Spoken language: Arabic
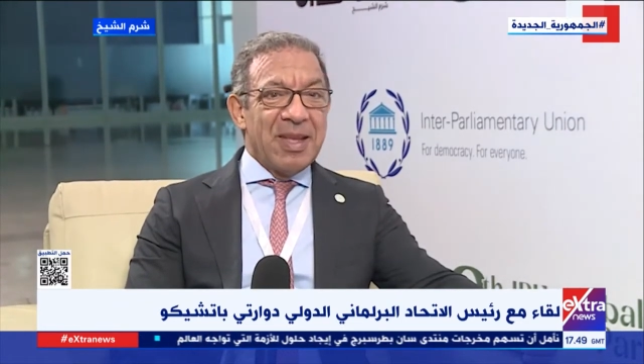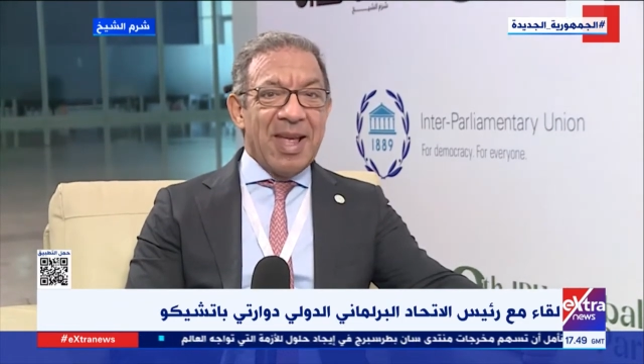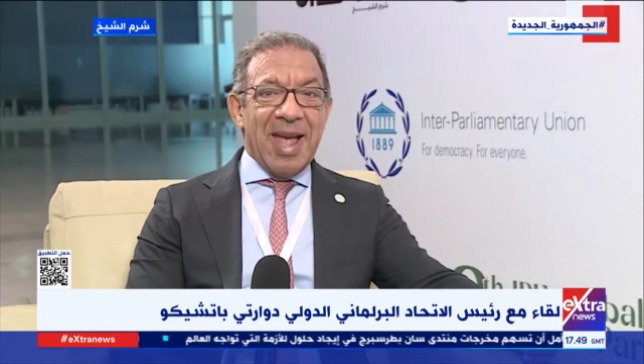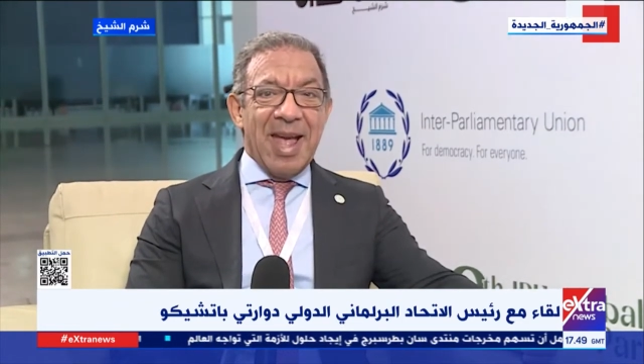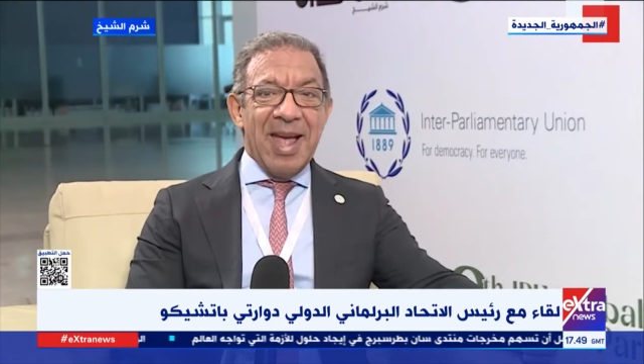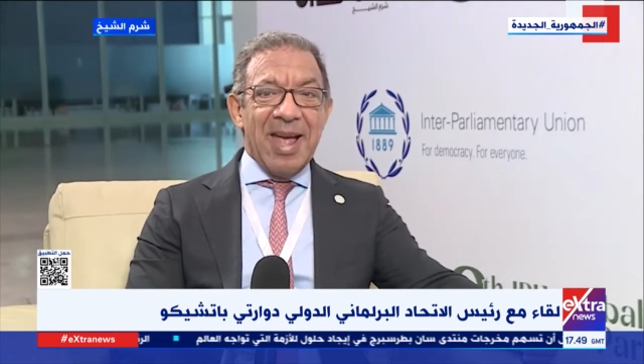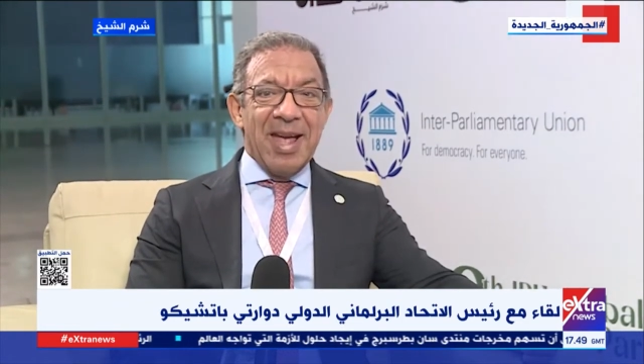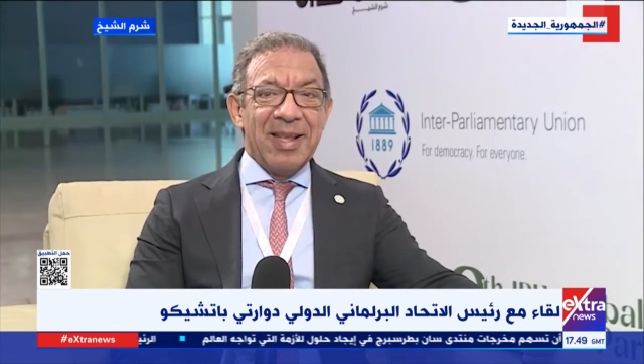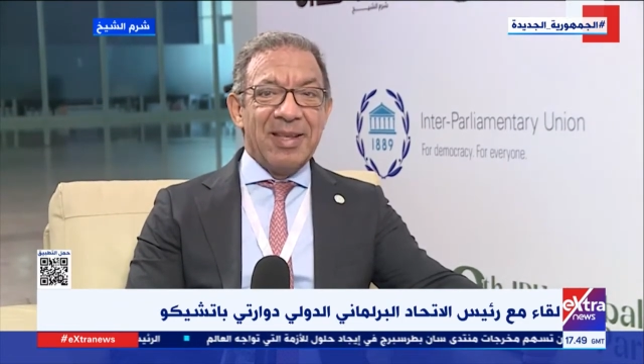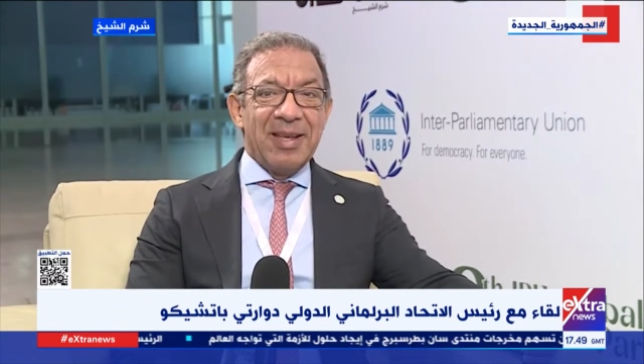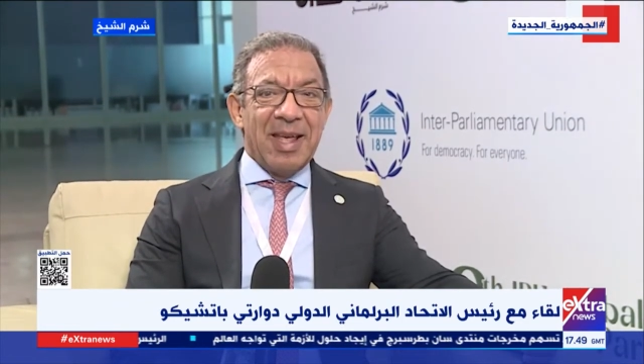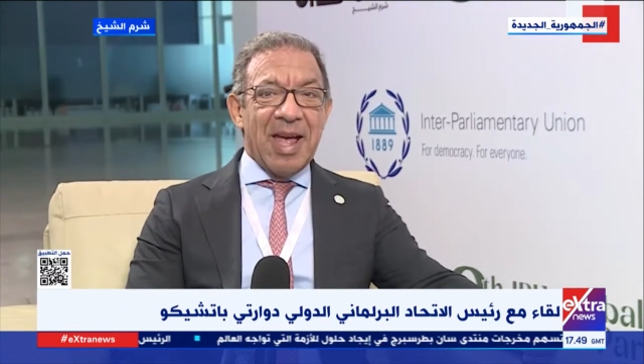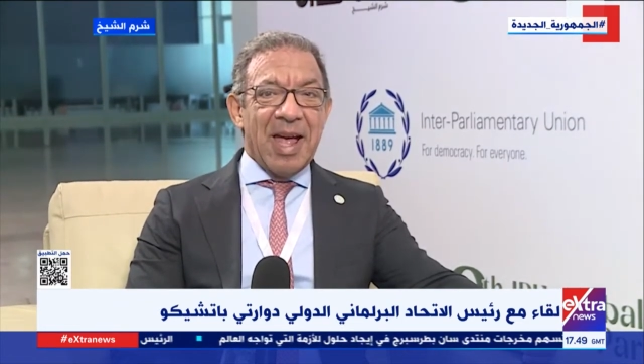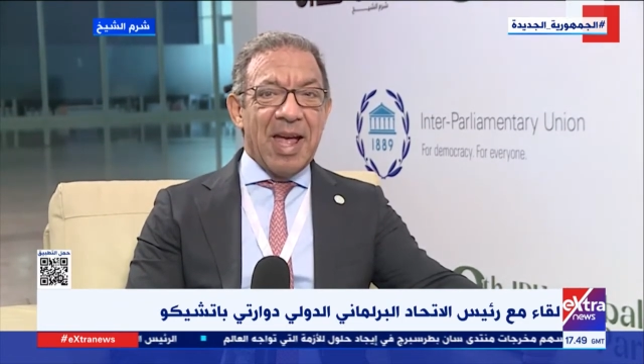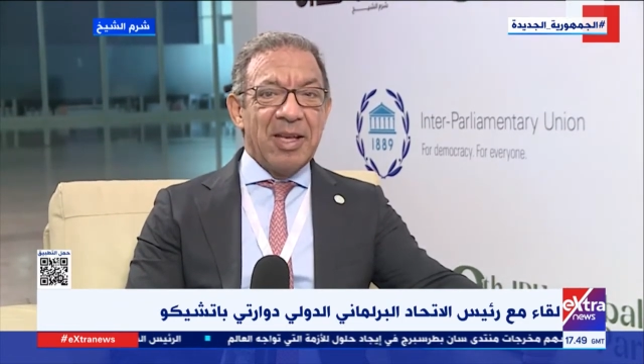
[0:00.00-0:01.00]
وشعرت
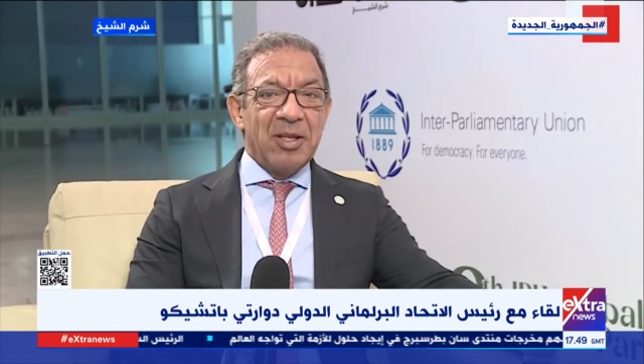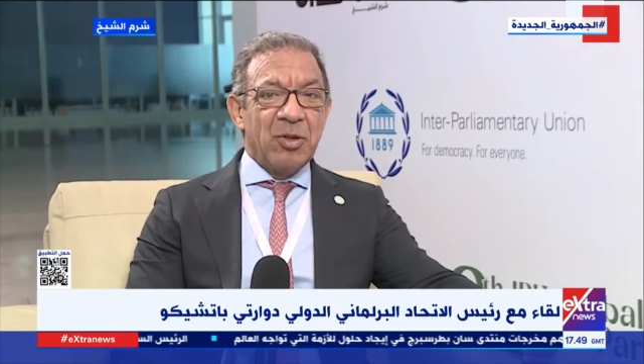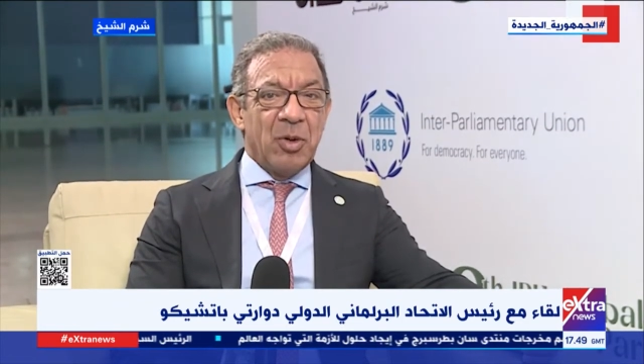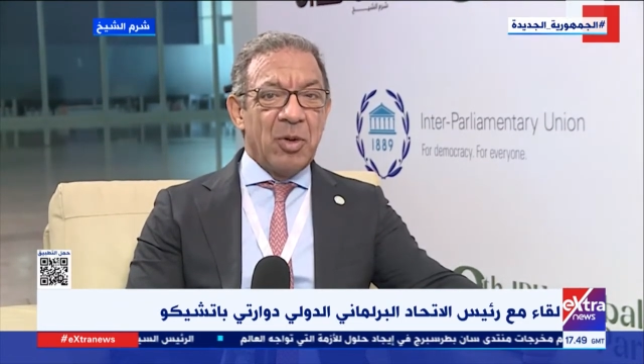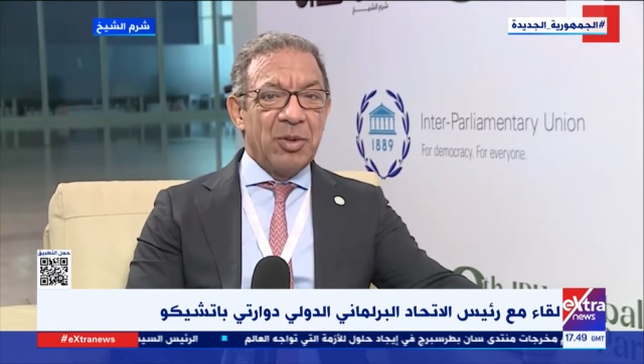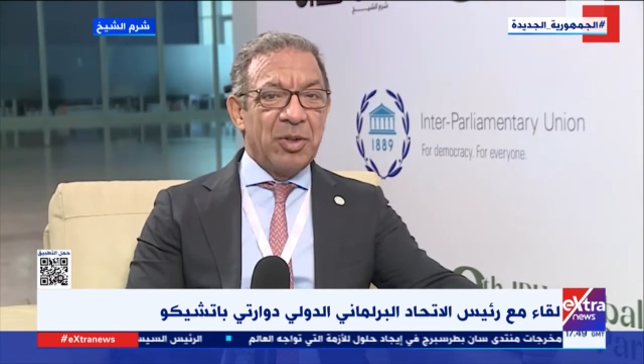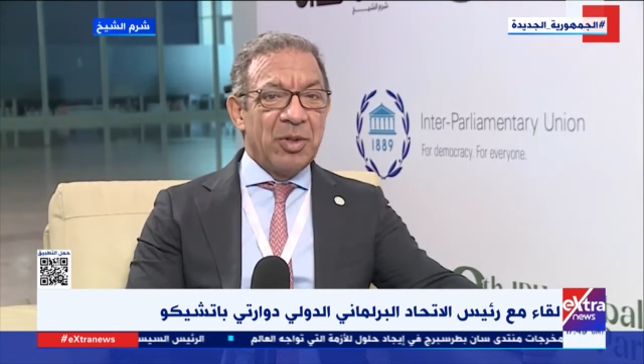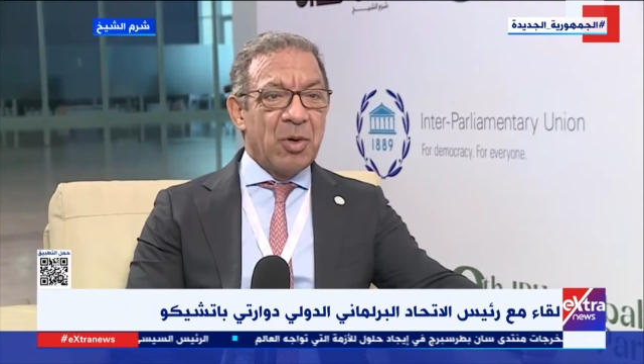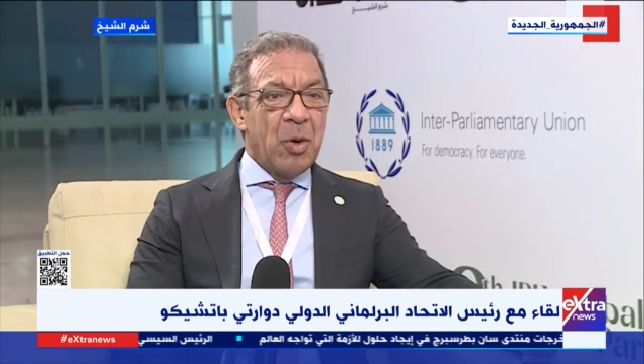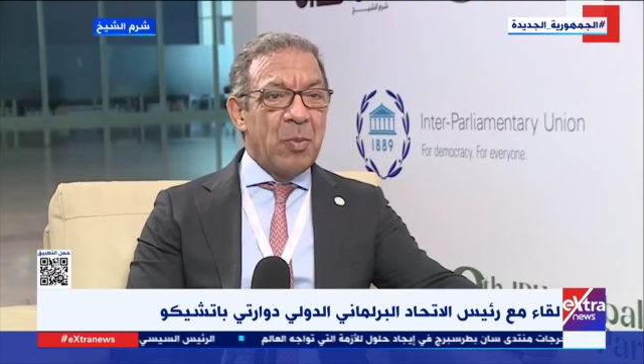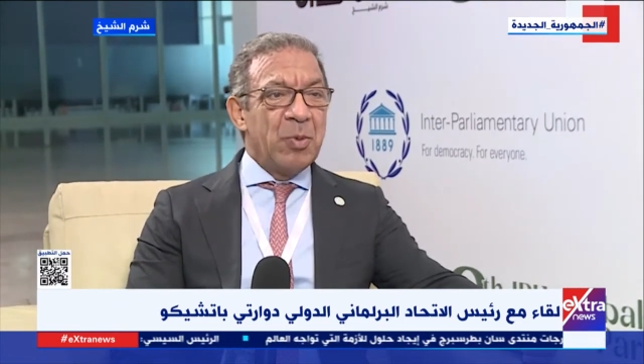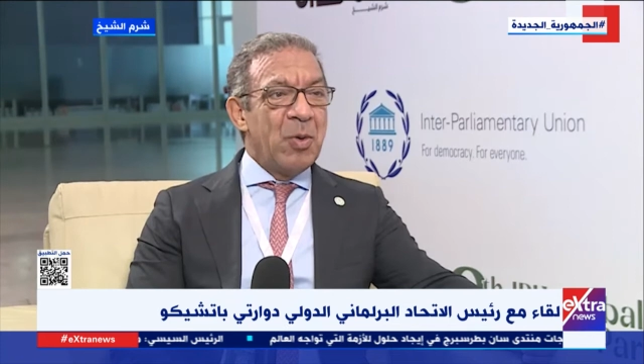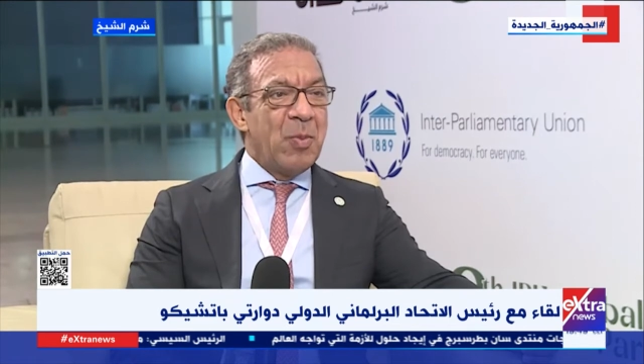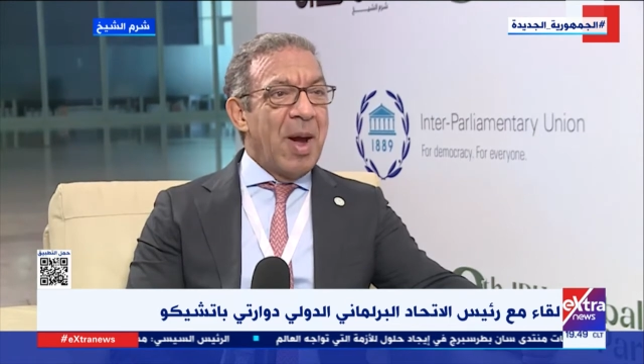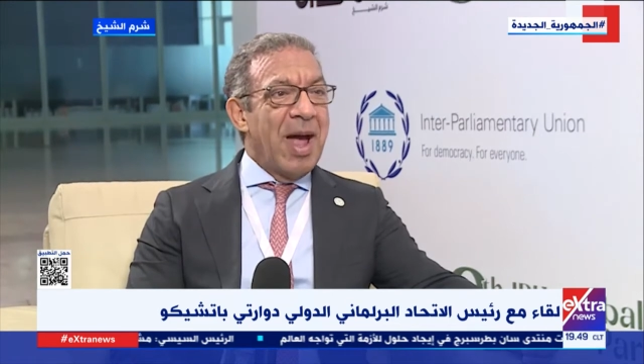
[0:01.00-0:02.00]
أن لدينا
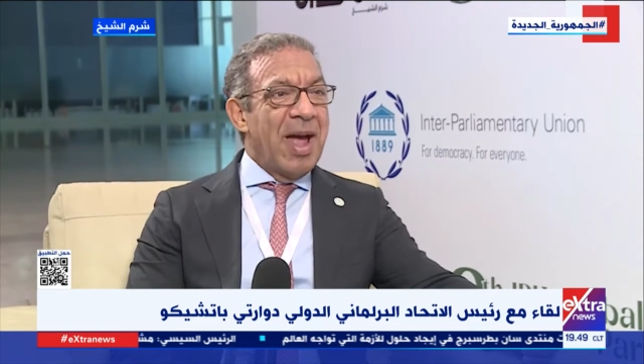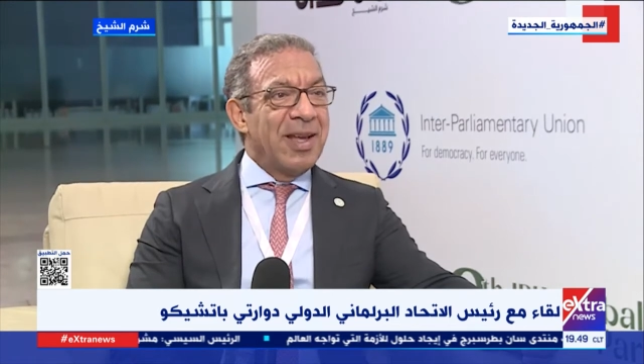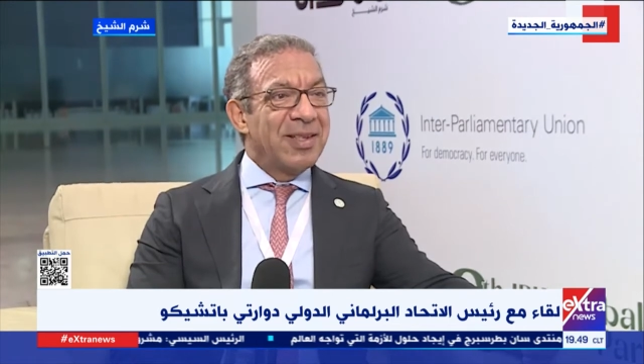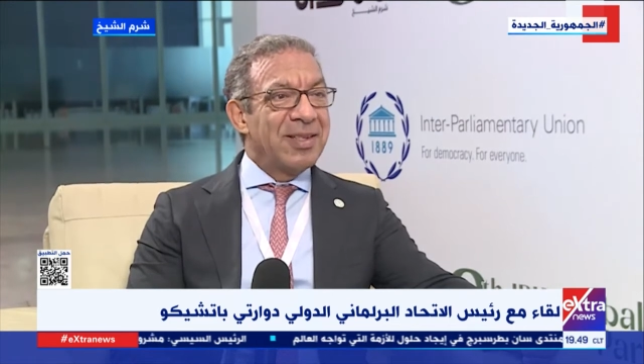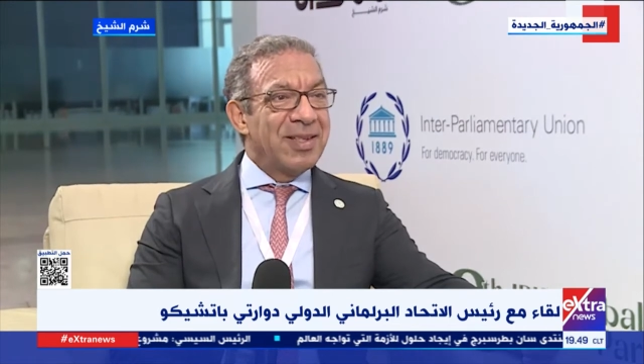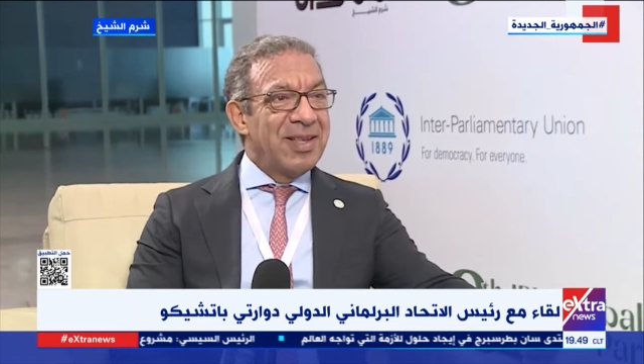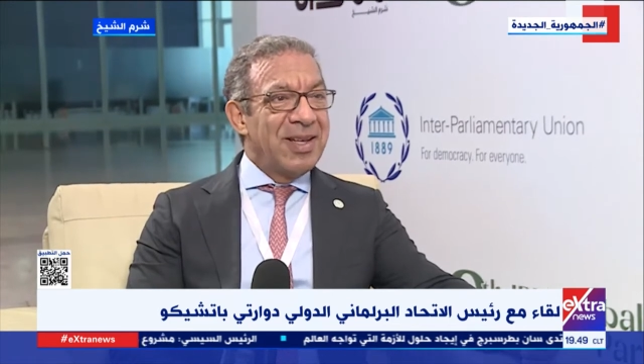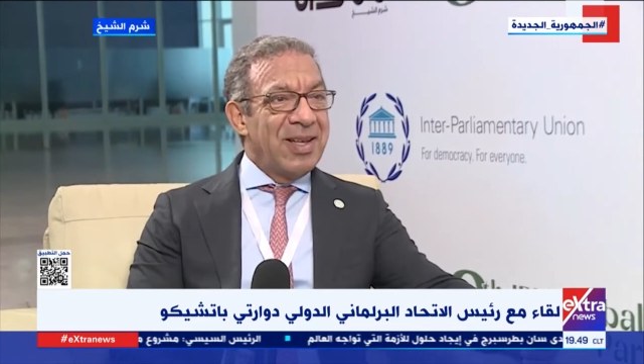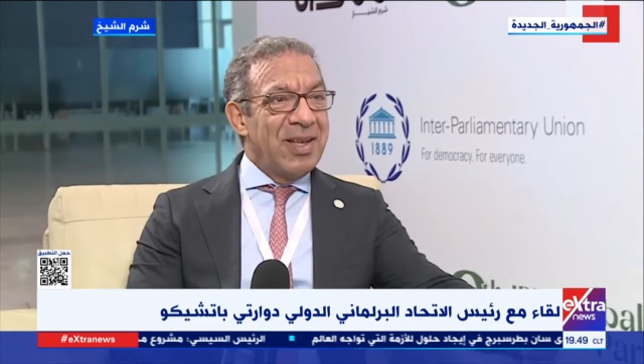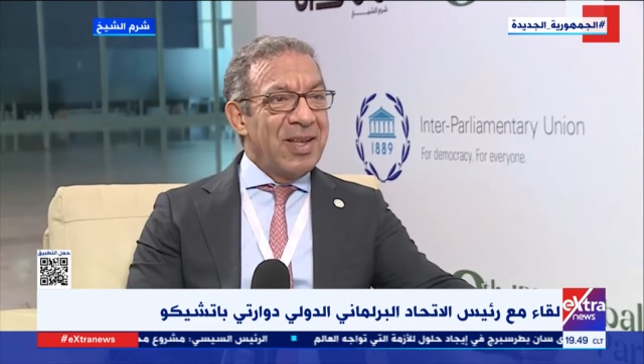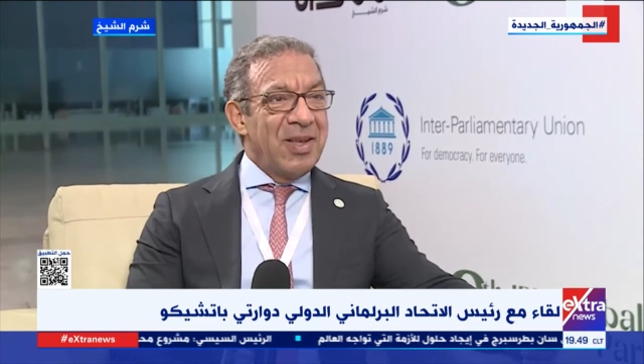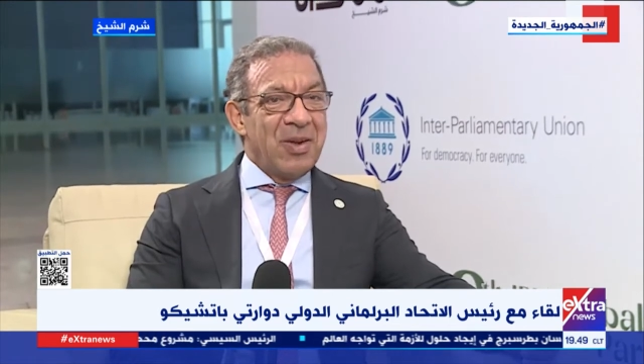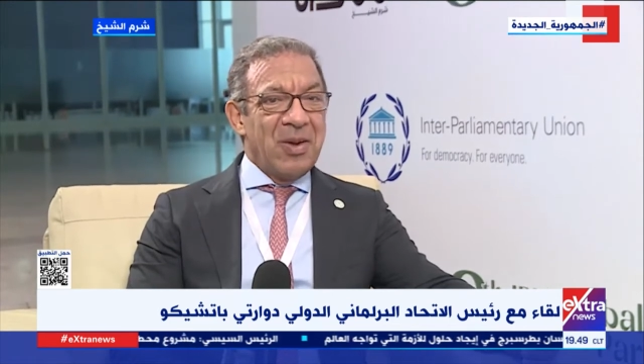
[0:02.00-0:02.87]
توافق في الرؤى